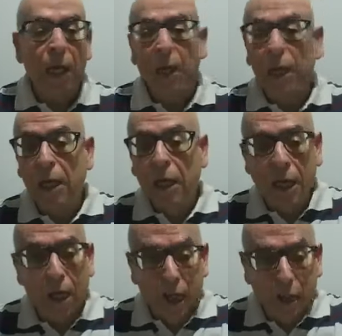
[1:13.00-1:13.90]

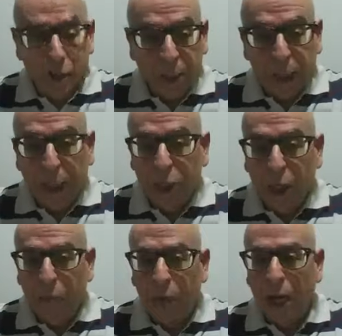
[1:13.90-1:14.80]
E é, gostaria de
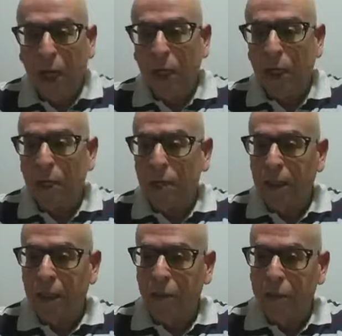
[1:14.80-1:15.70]
lembrar aqueles
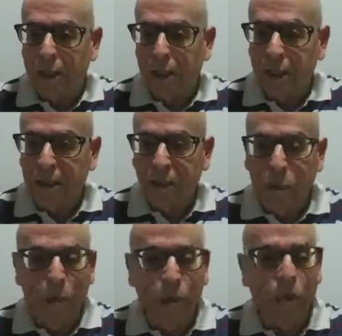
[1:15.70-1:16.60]
que tenham se esquecido,
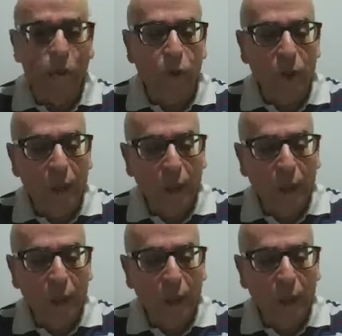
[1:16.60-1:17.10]
por favor,